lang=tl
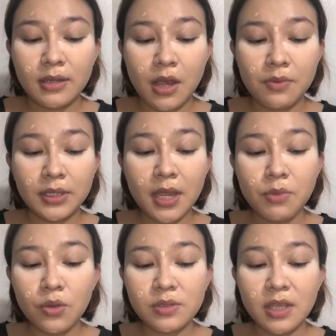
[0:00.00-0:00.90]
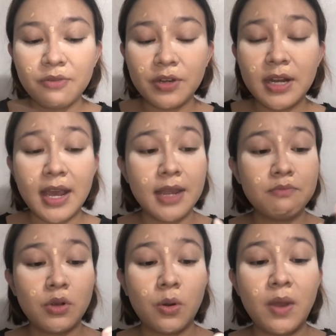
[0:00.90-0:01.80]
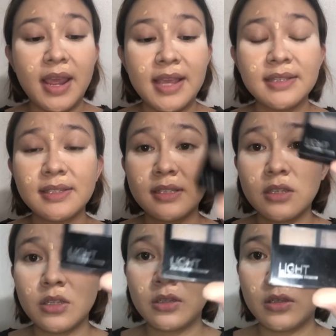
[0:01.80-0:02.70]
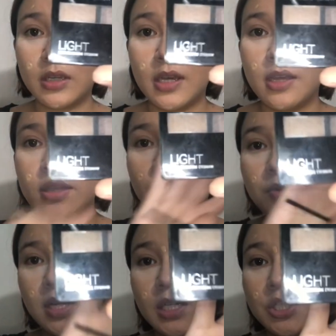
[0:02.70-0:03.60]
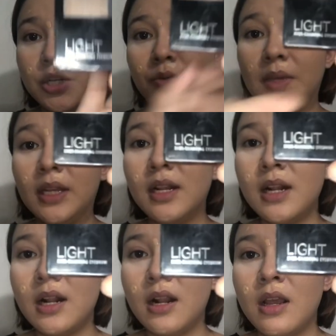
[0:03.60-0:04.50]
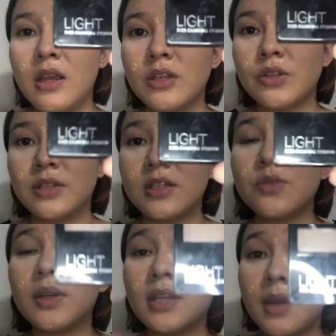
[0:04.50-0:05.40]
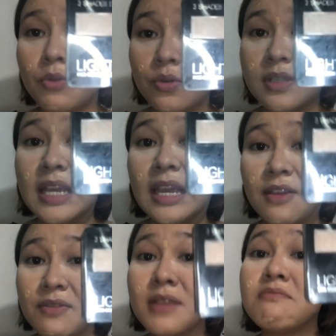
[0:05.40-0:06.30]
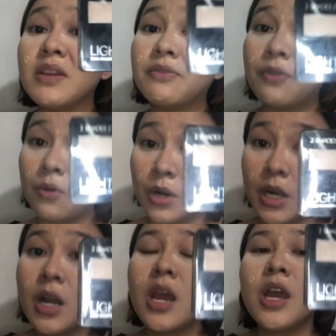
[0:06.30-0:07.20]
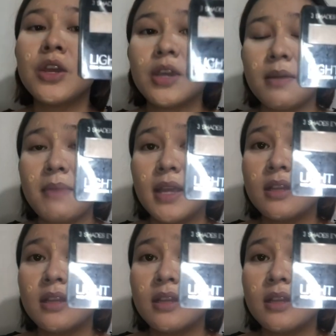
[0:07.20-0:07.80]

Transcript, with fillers: now what I'm using for the eyebrow is this one, Shawil. So, this is what I'm using even before. You can buy